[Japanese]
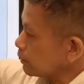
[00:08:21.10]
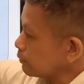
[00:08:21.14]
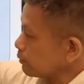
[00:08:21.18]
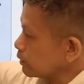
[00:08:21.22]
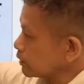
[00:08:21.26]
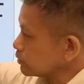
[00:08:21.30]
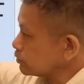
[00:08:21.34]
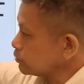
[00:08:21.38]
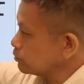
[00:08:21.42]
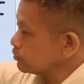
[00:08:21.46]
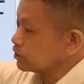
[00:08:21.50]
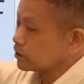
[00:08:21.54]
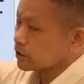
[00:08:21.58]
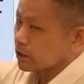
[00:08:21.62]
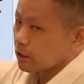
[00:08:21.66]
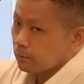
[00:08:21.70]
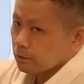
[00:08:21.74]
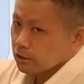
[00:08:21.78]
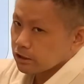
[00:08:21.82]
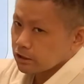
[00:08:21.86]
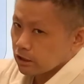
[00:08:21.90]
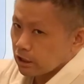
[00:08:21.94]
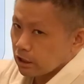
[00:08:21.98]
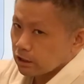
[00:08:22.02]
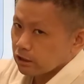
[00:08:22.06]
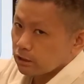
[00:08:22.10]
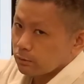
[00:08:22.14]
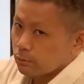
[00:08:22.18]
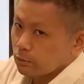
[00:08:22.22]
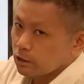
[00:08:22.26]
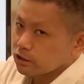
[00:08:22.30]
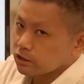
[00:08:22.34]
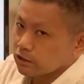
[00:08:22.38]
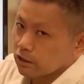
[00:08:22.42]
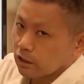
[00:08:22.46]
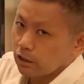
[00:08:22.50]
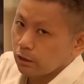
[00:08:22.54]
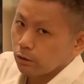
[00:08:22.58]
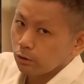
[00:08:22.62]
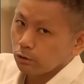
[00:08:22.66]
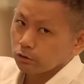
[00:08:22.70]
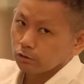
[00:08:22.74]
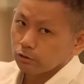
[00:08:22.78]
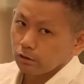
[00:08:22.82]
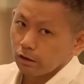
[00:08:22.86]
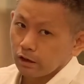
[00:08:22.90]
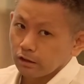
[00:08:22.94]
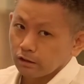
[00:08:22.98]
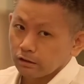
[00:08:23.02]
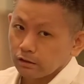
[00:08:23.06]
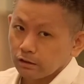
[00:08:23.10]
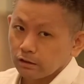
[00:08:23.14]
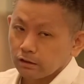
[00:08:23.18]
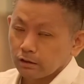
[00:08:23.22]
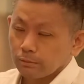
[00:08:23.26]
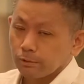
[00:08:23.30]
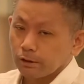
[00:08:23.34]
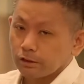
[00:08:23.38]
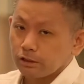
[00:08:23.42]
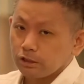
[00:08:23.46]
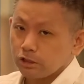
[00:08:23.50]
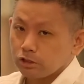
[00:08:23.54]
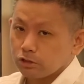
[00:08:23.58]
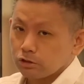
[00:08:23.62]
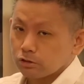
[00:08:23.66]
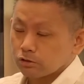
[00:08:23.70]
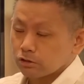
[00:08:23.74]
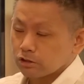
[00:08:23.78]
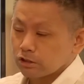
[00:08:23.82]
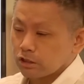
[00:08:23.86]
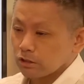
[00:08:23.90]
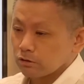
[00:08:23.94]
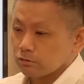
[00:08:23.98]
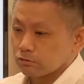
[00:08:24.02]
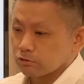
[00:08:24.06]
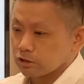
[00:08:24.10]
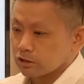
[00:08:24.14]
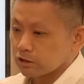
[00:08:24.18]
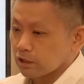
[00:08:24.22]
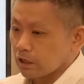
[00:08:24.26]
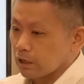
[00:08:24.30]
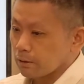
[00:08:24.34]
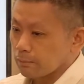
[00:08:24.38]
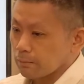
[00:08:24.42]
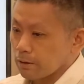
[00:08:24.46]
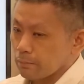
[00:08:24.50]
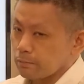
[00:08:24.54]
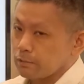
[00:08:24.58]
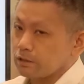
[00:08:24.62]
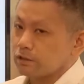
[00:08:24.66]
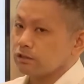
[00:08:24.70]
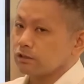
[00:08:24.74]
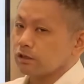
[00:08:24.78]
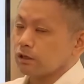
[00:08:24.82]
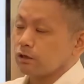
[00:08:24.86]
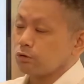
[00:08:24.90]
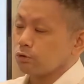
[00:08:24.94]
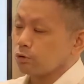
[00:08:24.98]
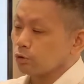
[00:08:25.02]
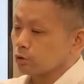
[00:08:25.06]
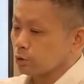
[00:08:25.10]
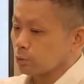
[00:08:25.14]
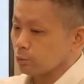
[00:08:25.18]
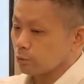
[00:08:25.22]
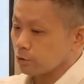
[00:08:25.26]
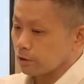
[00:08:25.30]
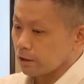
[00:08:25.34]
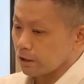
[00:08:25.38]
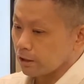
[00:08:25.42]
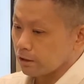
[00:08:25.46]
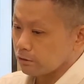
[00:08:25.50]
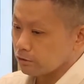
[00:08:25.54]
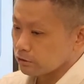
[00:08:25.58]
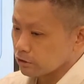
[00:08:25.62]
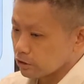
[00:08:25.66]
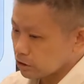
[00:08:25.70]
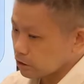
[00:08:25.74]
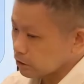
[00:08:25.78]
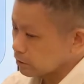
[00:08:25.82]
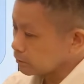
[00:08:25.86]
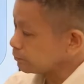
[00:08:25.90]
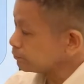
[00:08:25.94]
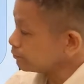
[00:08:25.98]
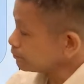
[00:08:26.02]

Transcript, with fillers: まあ、数値が間違ってましたよとか言ってたら二重チェックしたら、まあ、見つけることもできるし、